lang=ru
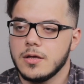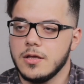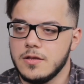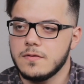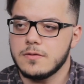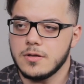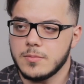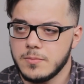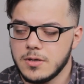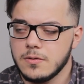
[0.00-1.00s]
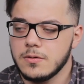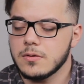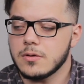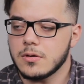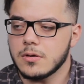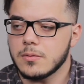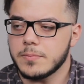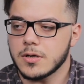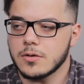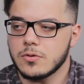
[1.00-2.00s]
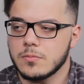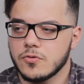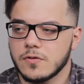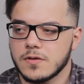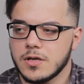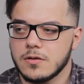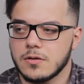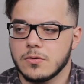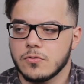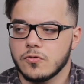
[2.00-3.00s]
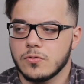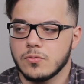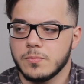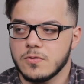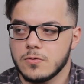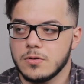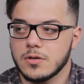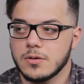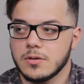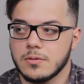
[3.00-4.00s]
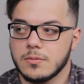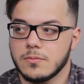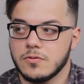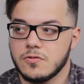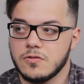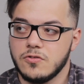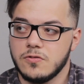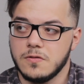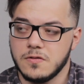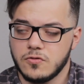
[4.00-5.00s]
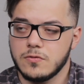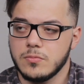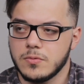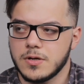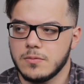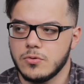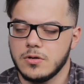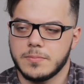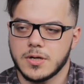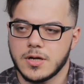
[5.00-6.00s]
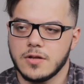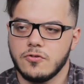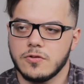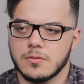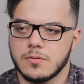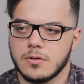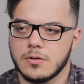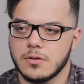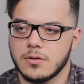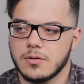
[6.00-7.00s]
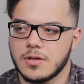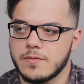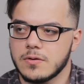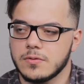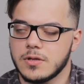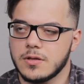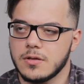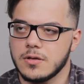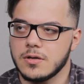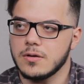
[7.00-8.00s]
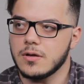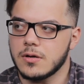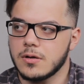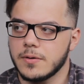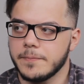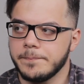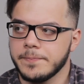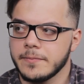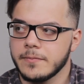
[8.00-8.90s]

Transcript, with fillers: Единственный момент, а, про который можно сказать, это то, что у психолога зачастую бывает более прокачан а, навык вот этой а,